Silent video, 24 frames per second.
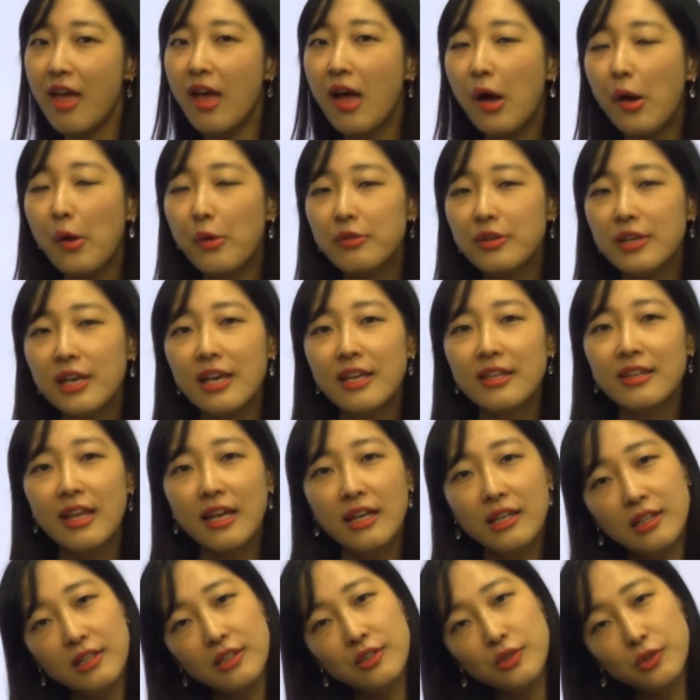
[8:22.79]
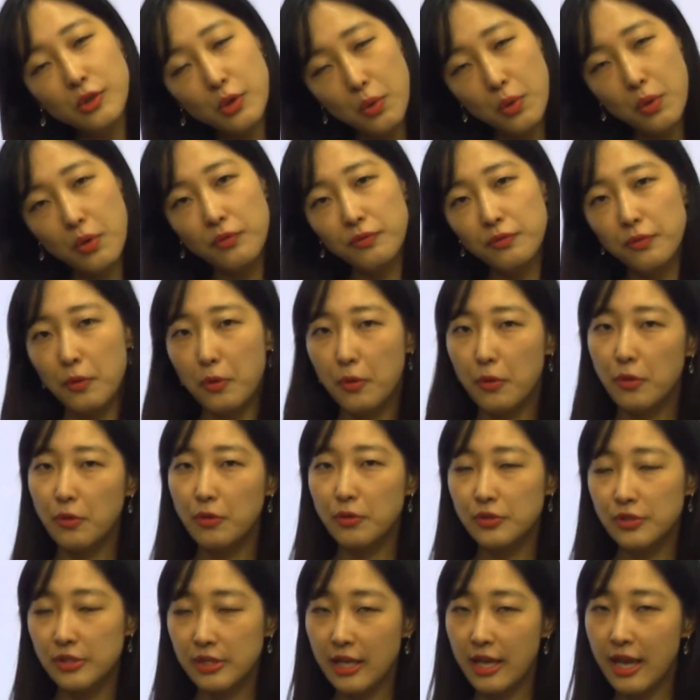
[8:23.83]
Okay, that is all
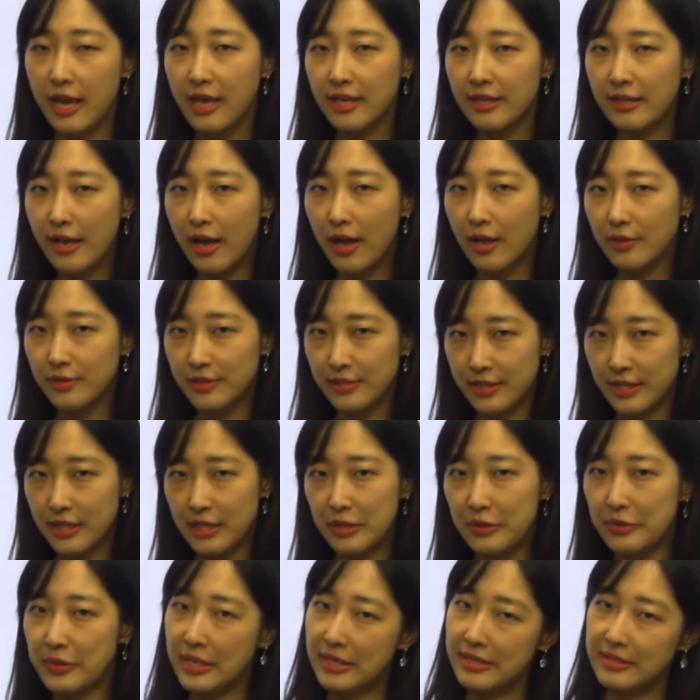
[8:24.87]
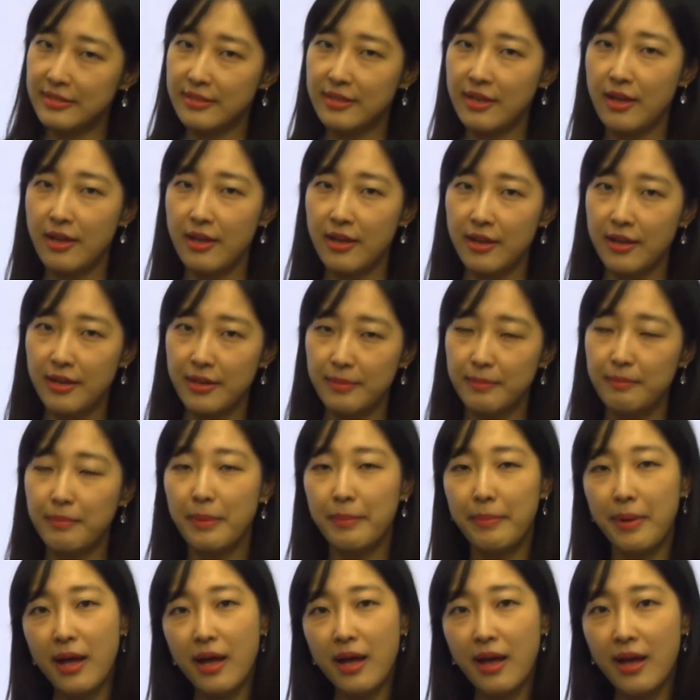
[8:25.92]
for today. I'll see you next time.
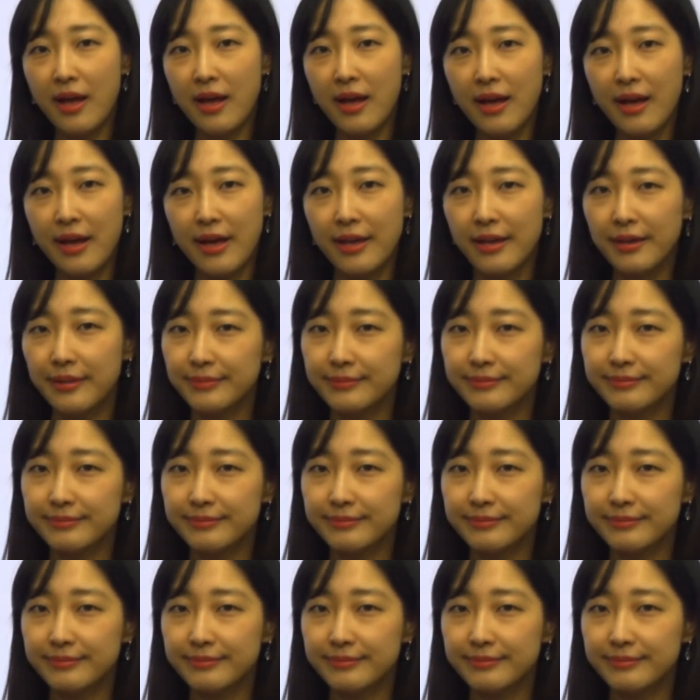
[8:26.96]
Bye bye.